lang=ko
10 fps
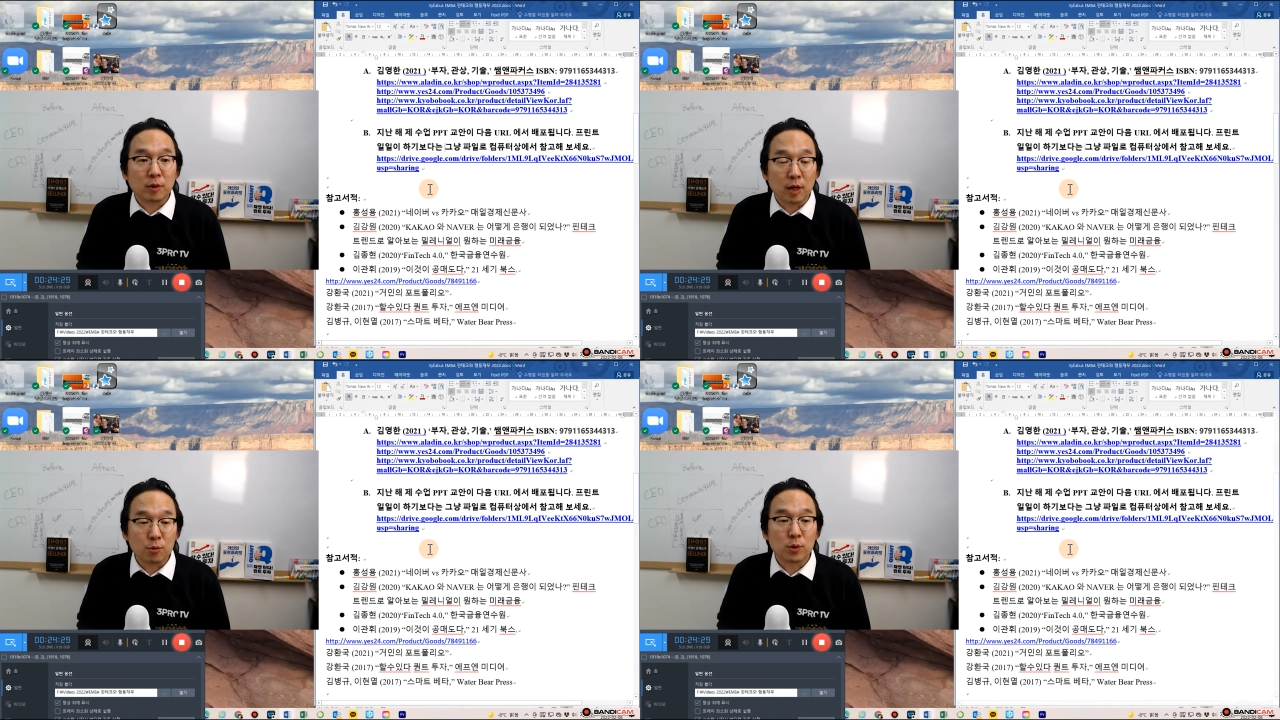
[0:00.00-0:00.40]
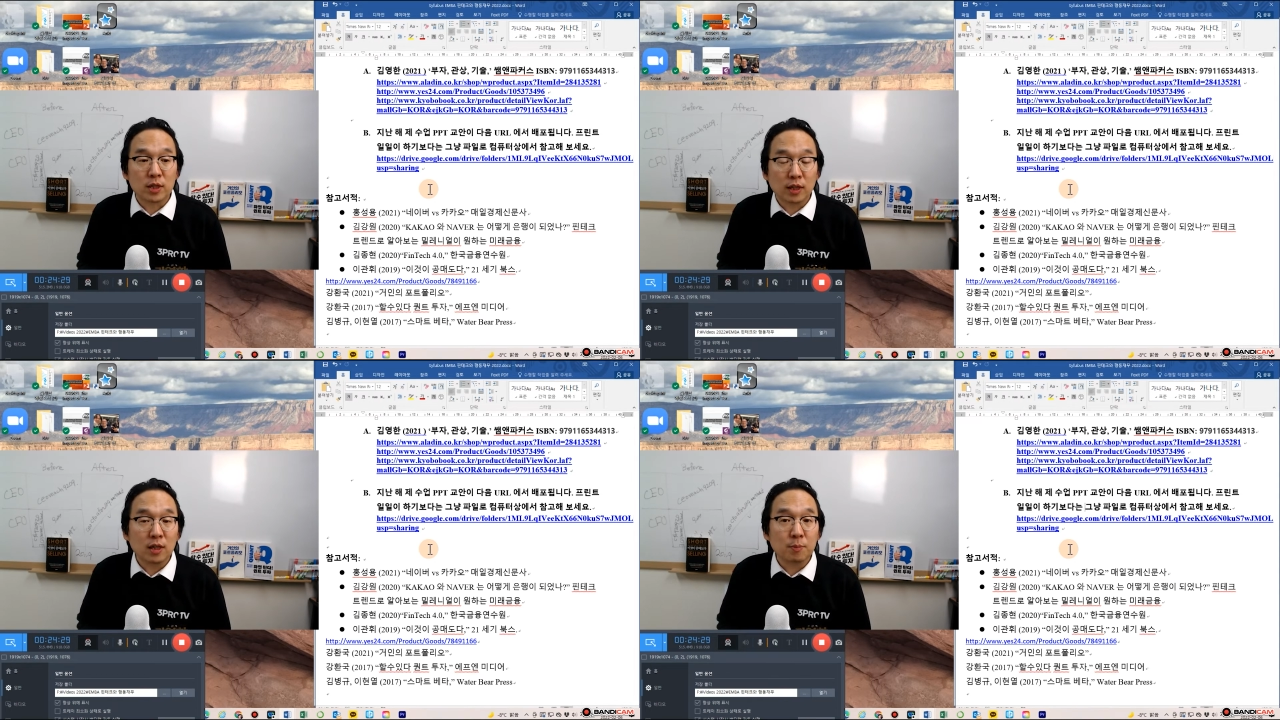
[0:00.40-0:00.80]
계속
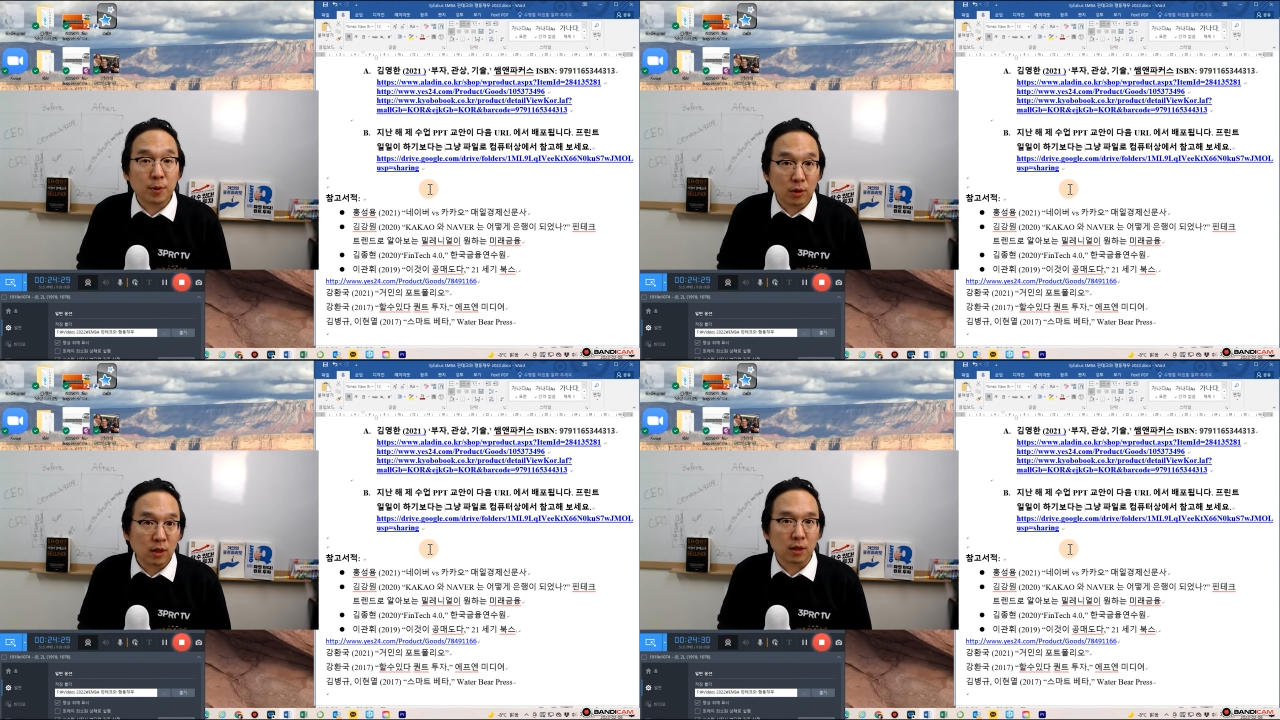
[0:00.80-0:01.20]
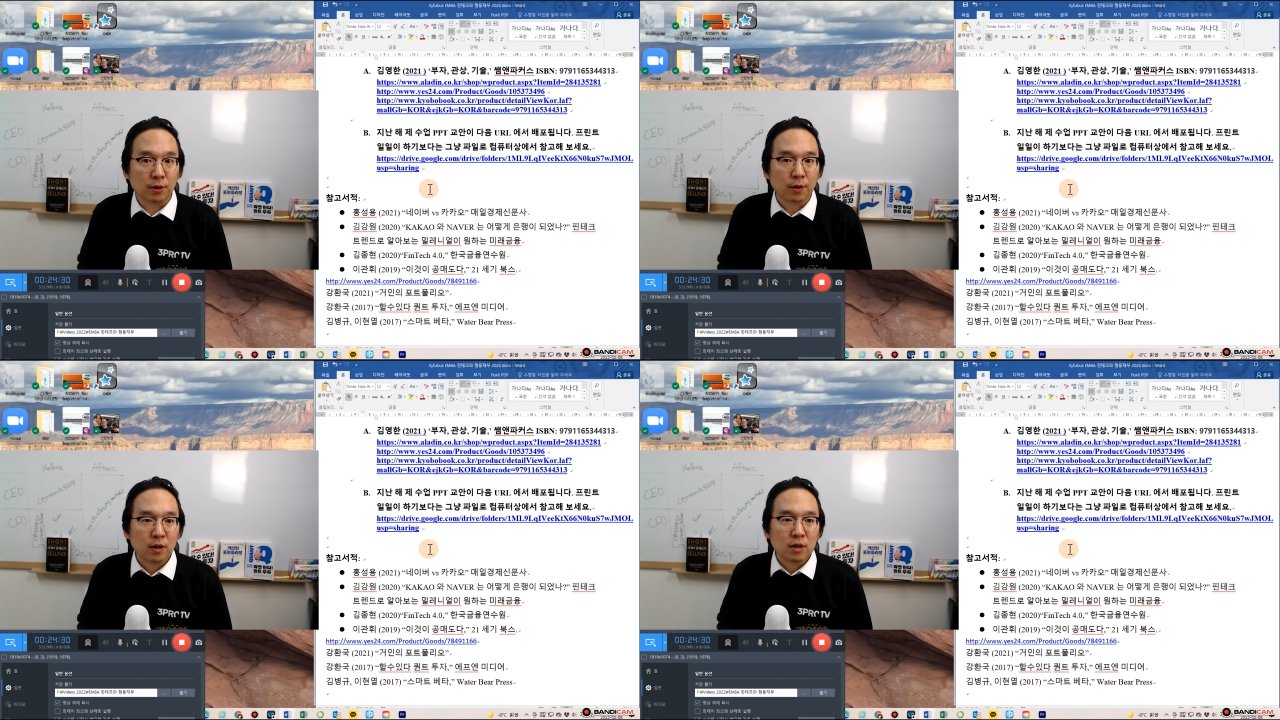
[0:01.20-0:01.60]
시키는
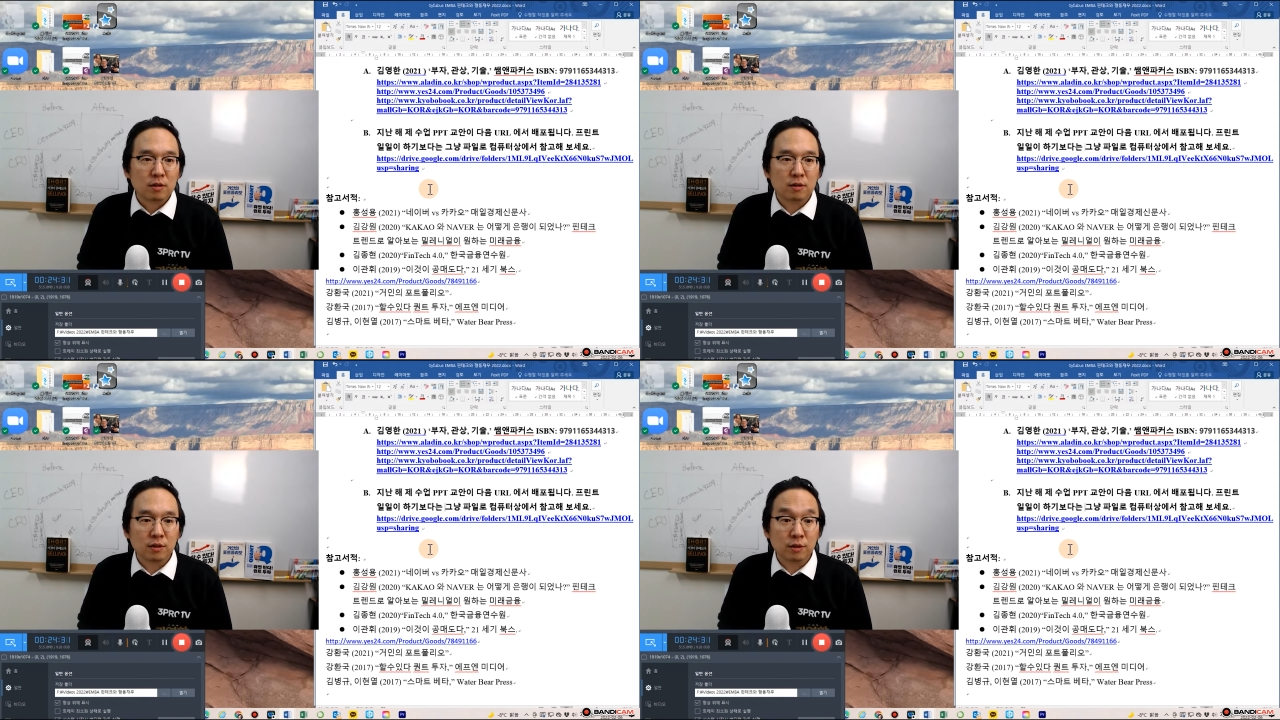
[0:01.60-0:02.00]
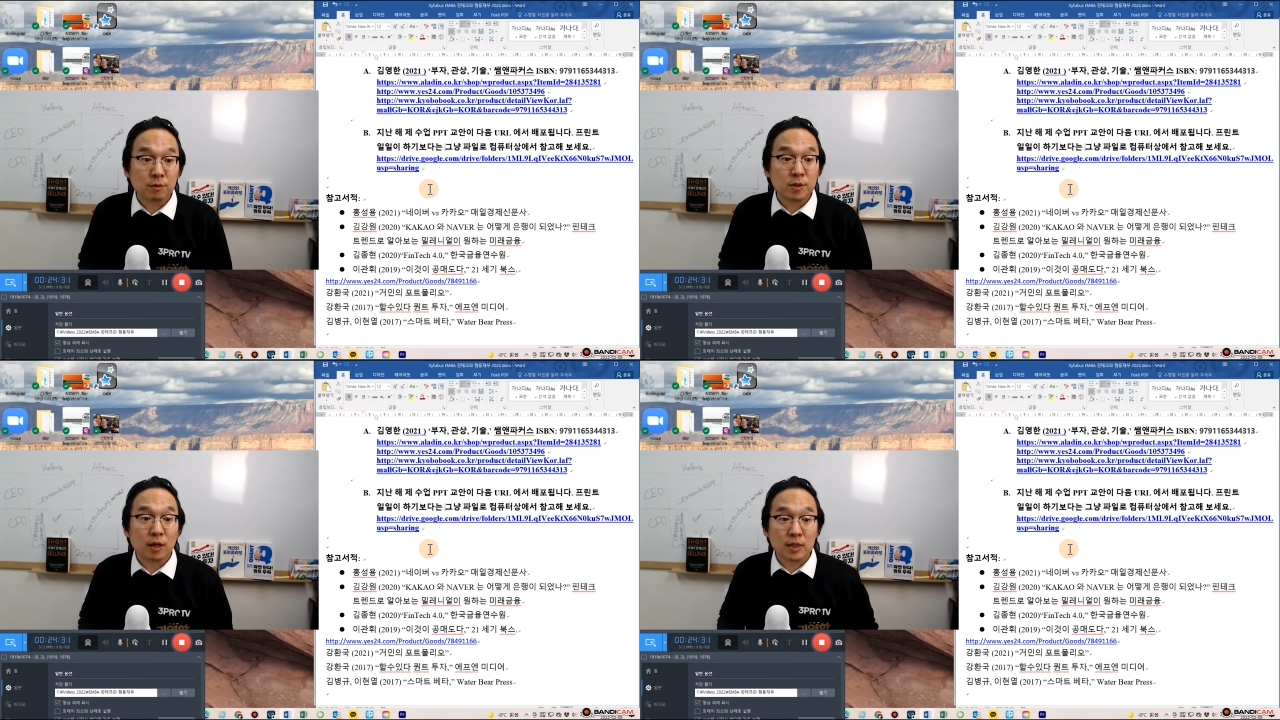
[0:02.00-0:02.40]
편이에요.
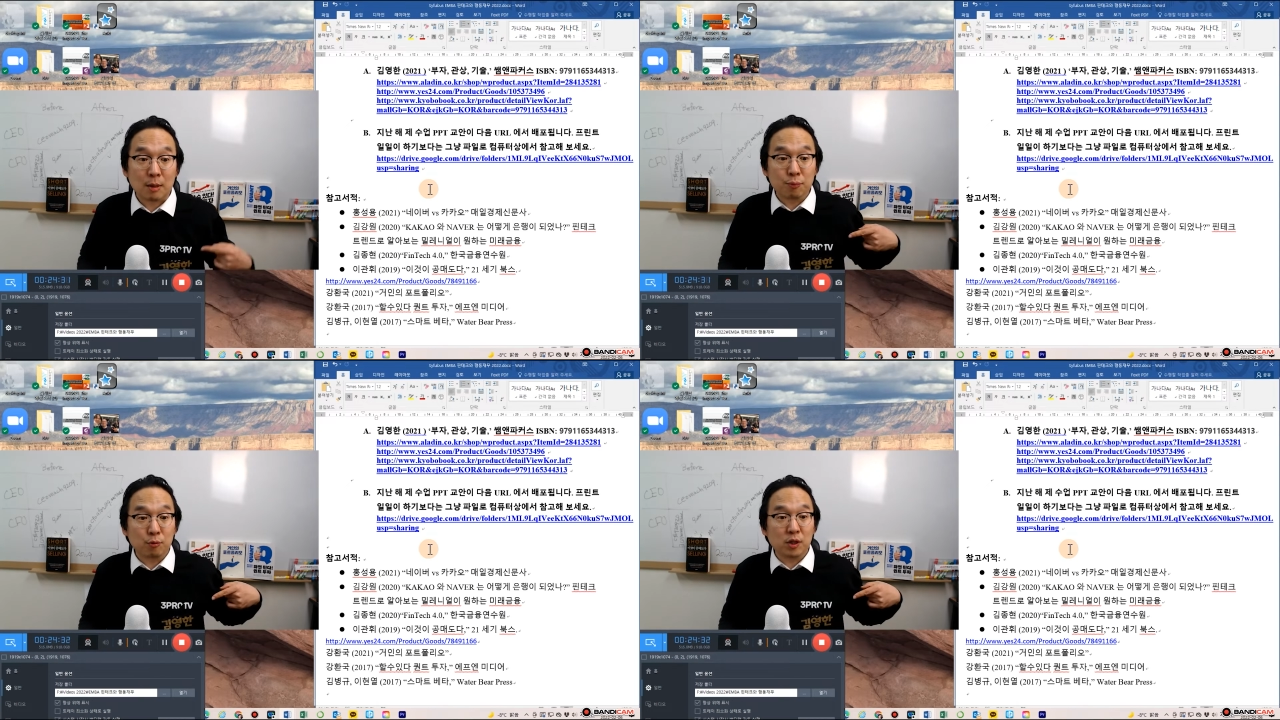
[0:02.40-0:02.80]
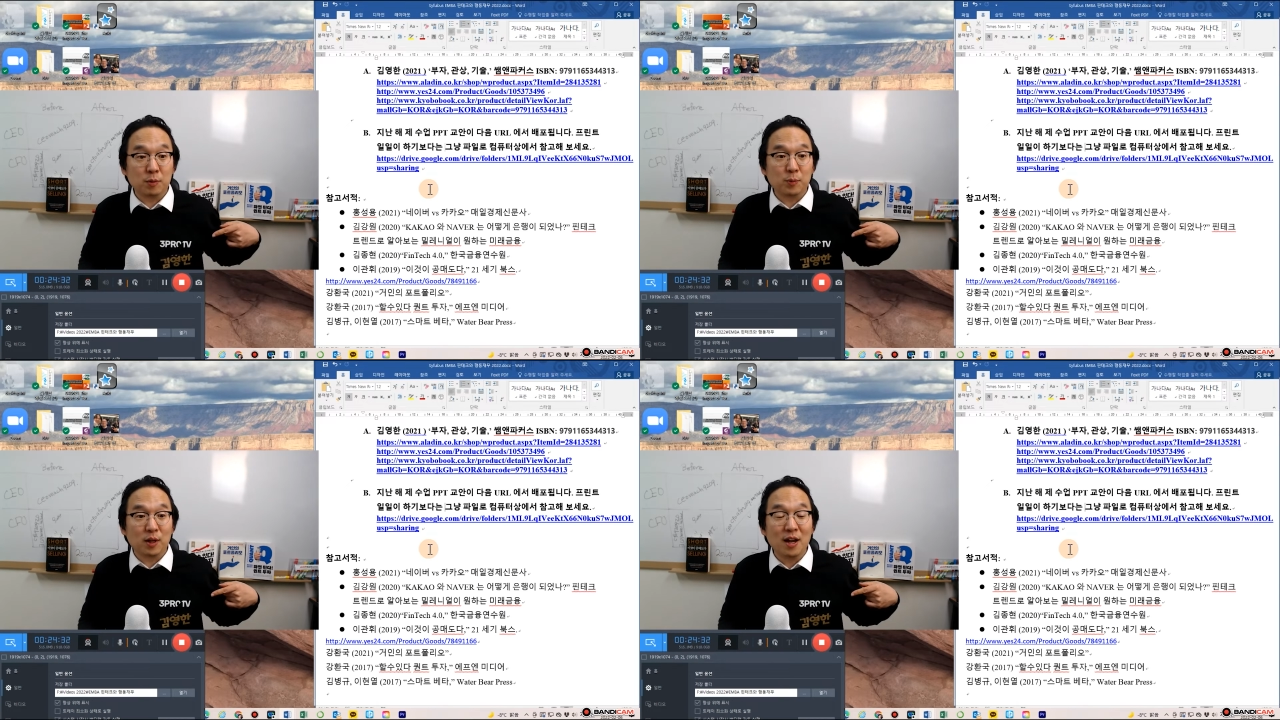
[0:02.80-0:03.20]
지금 제가 3프로 TV에